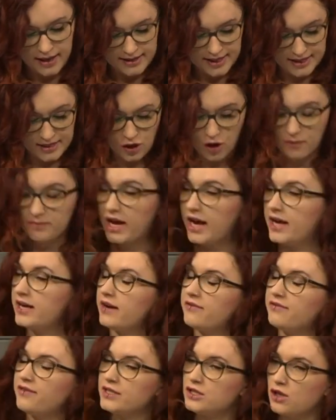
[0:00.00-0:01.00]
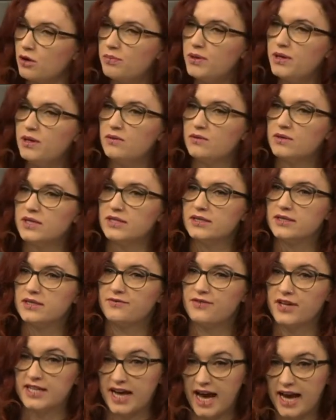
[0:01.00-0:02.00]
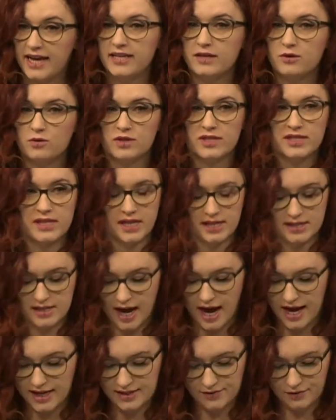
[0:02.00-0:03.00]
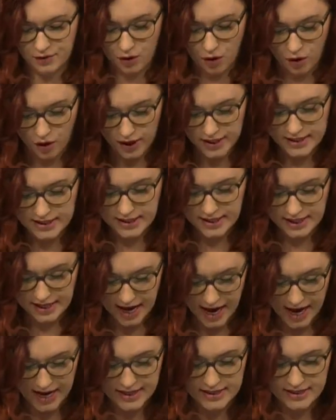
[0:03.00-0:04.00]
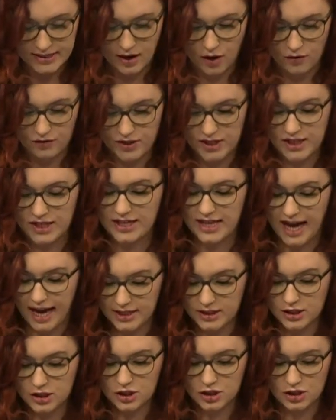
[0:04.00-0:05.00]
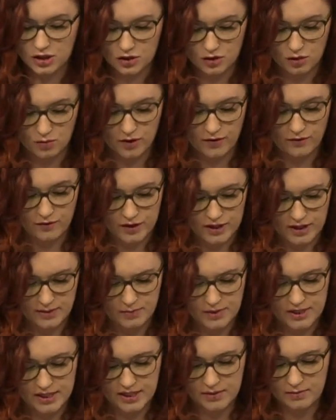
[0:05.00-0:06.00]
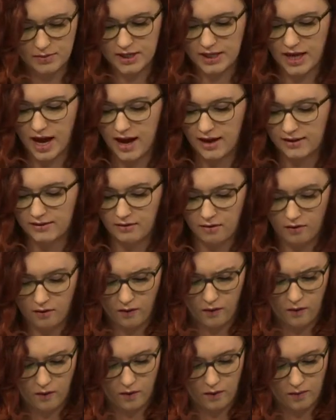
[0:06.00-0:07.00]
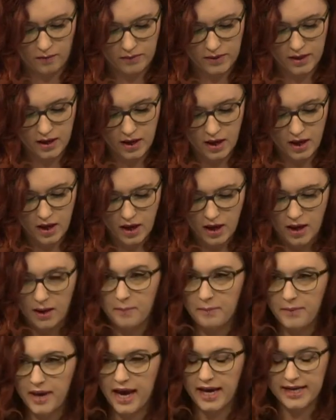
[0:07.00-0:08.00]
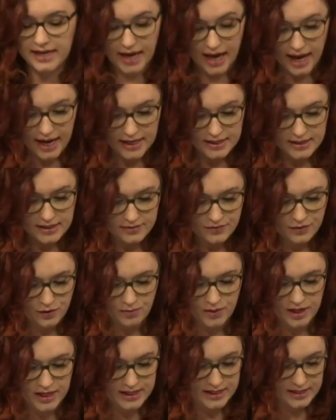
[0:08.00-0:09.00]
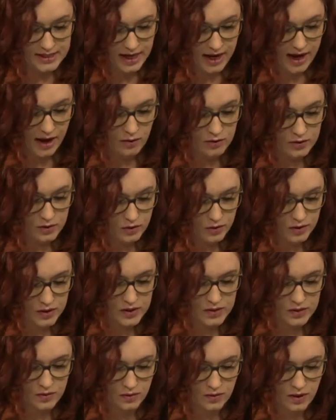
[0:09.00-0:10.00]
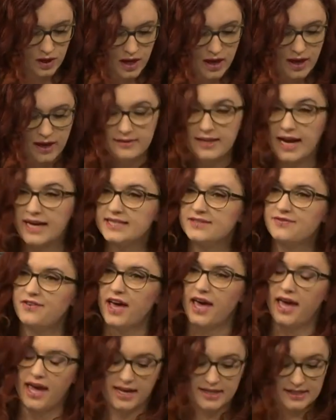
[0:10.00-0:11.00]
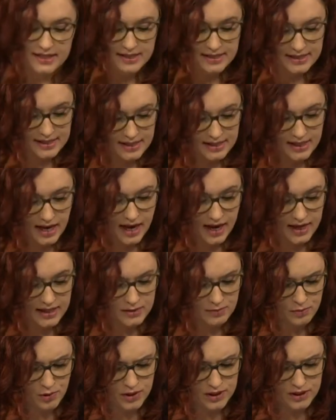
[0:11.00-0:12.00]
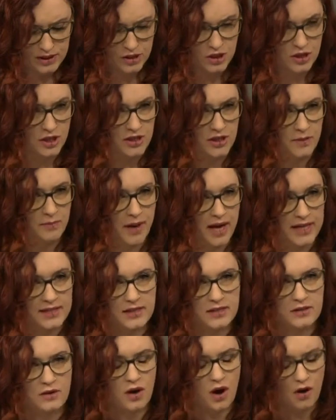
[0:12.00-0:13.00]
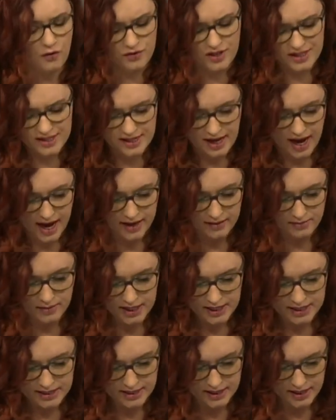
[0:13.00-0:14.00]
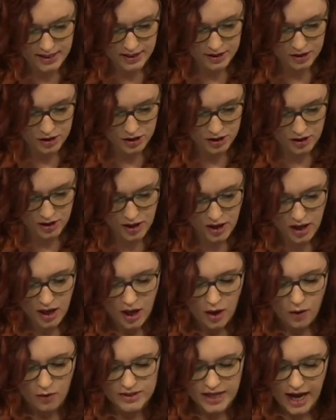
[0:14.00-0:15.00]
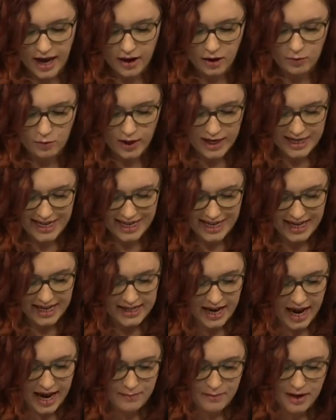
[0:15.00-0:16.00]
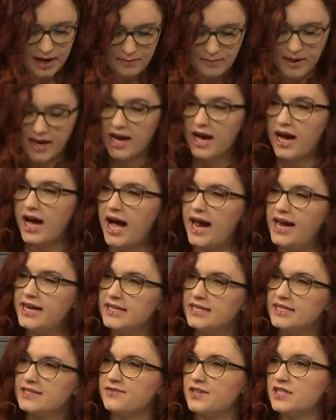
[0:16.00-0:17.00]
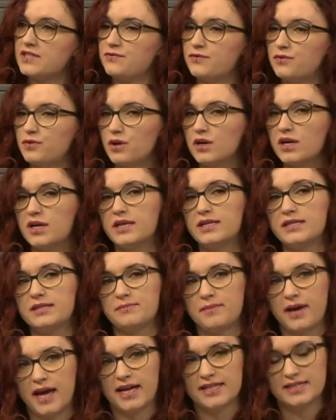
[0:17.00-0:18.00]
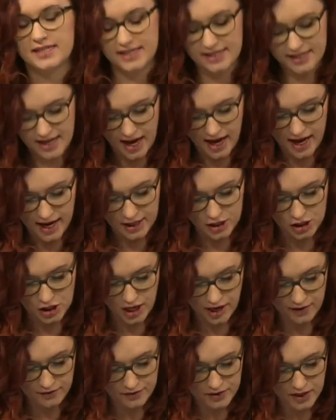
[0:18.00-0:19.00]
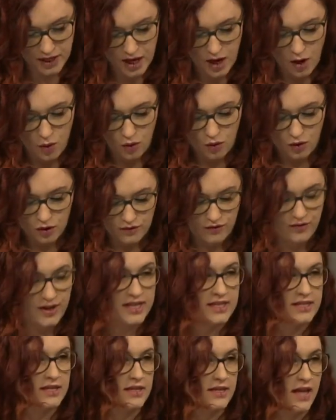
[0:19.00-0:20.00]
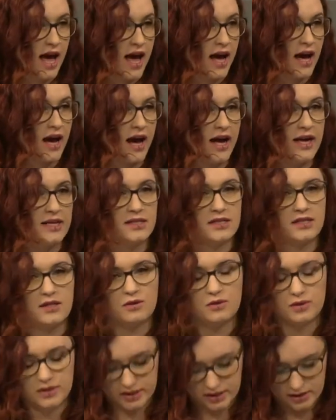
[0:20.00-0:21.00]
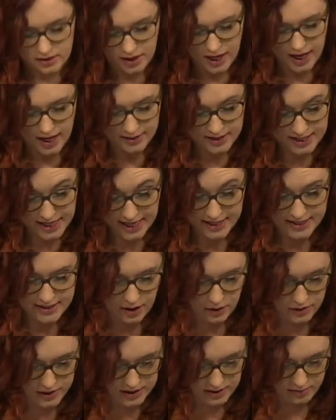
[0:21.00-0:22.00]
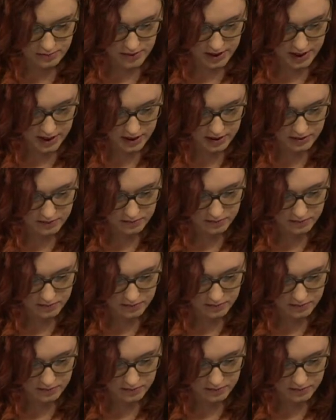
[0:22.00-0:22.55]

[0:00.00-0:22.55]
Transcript: Das kommt einer Verdoppelung des Verteidigungsetats von heute gleich auf die gigantische Summe von 70 Milliarden Euro. Mehr Geld für Militär und Rüstung, das verengt die sicherheitspolitische Debatte doch auf das rein militärische. Und darüber gerät einmal mehr all das, was wirklich mehr Sicherheit schafft und Konflikte nachhaltig löst, als Recht aus dem Blick.